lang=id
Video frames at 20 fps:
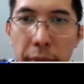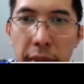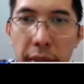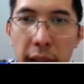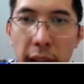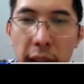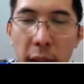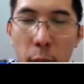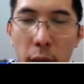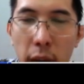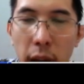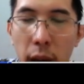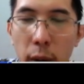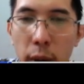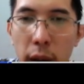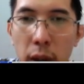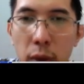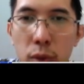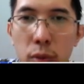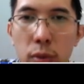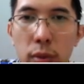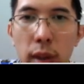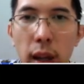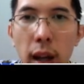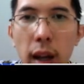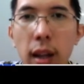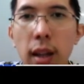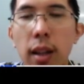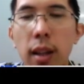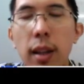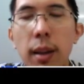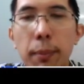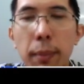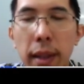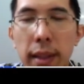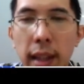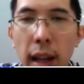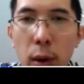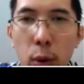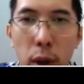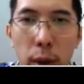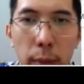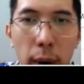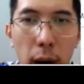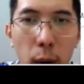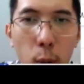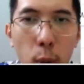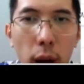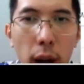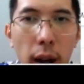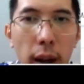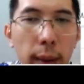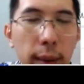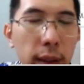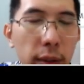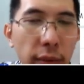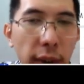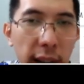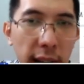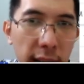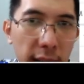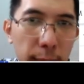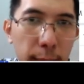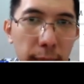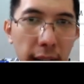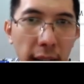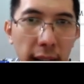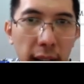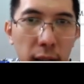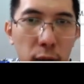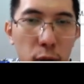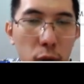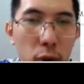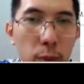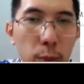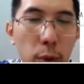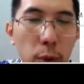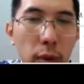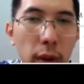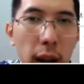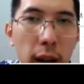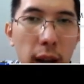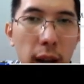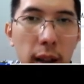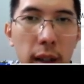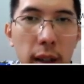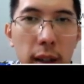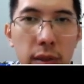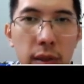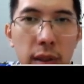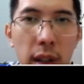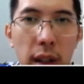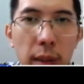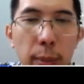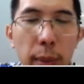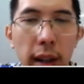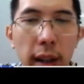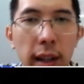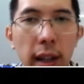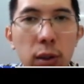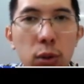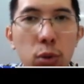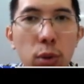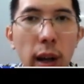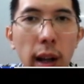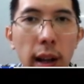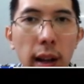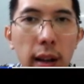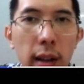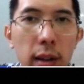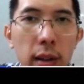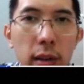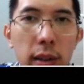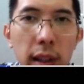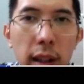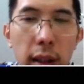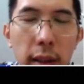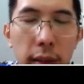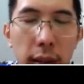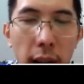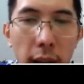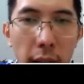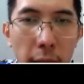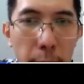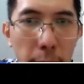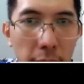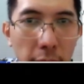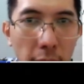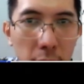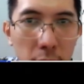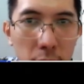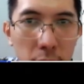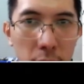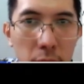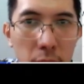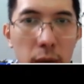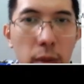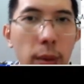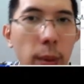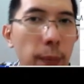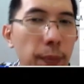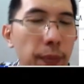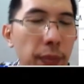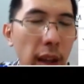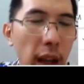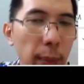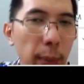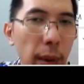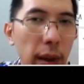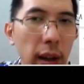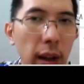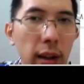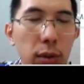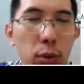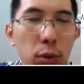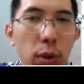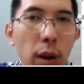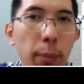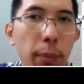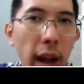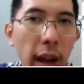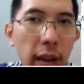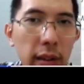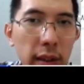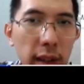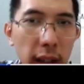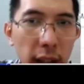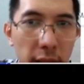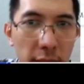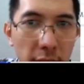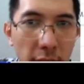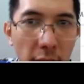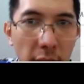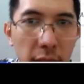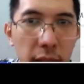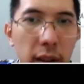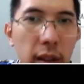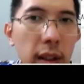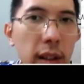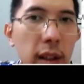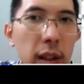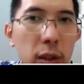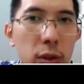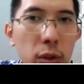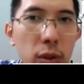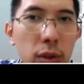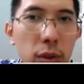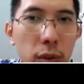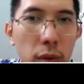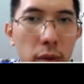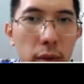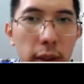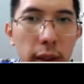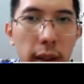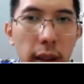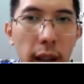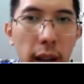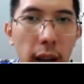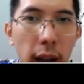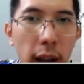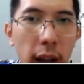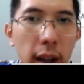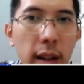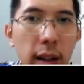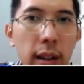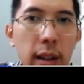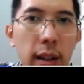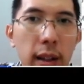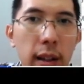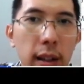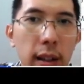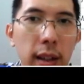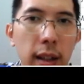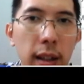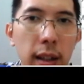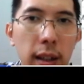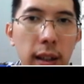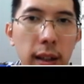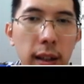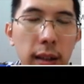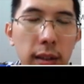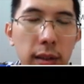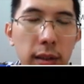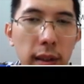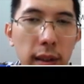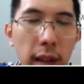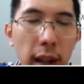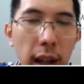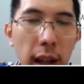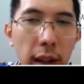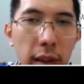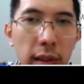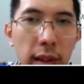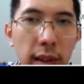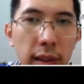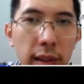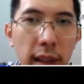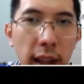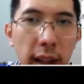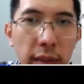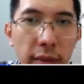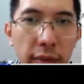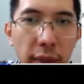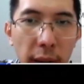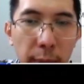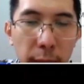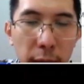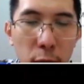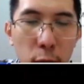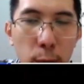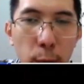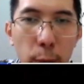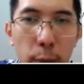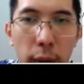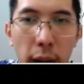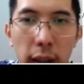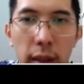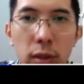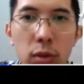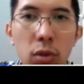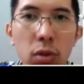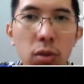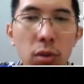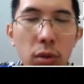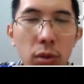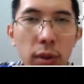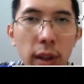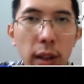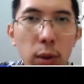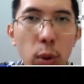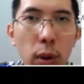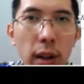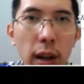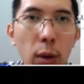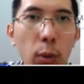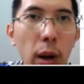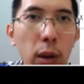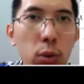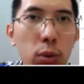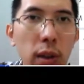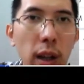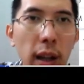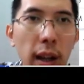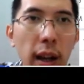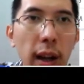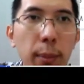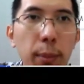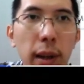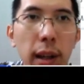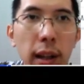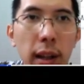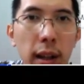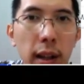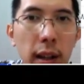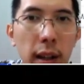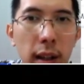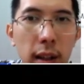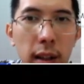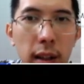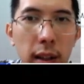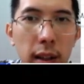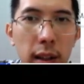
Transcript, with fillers: jadi orang-orang sudah mengetahui bahwa The Fed akan menaikkan suku bunga, jadi mereka jual terlebih dahulu, apakah sudah price in, dan justru ketika uh, setelah selesai The Fed mengumumkan, justru itu adalah waktunya yang beli.